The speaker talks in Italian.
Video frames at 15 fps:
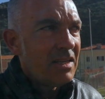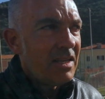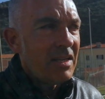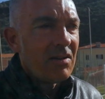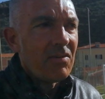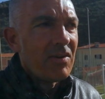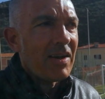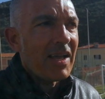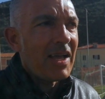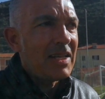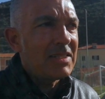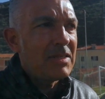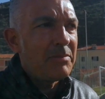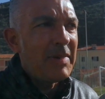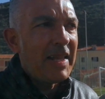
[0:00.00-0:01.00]
erano
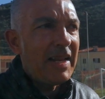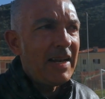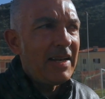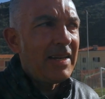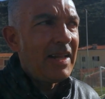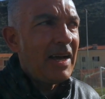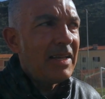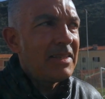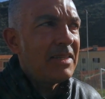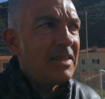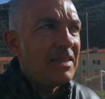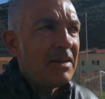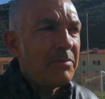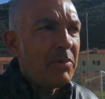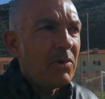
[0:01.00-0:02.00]
ragazzi ben
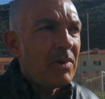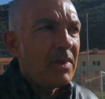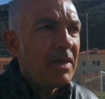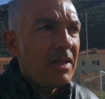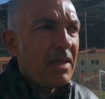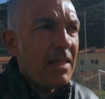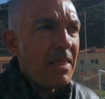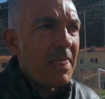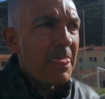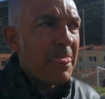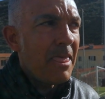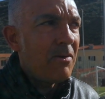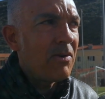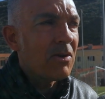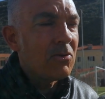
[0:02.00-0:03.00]
allenati e poi
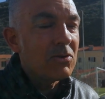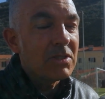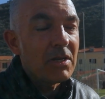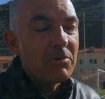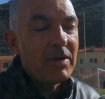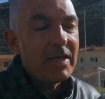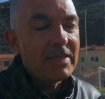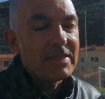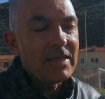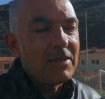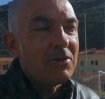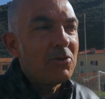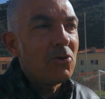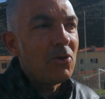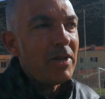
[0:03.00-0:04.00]
è una conseguenza,
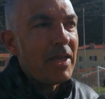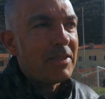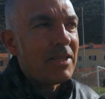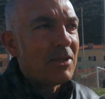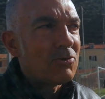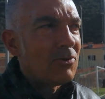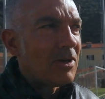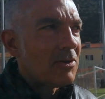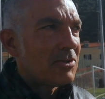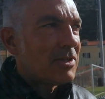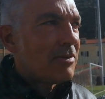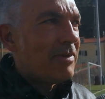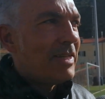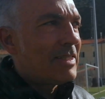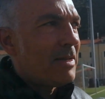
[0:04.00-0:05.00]
non è tanto una
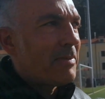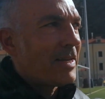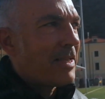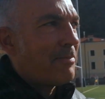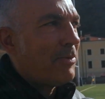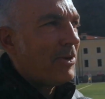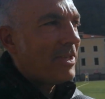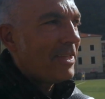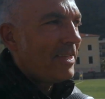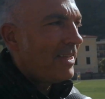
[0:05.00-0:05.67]
conseguenza perché poi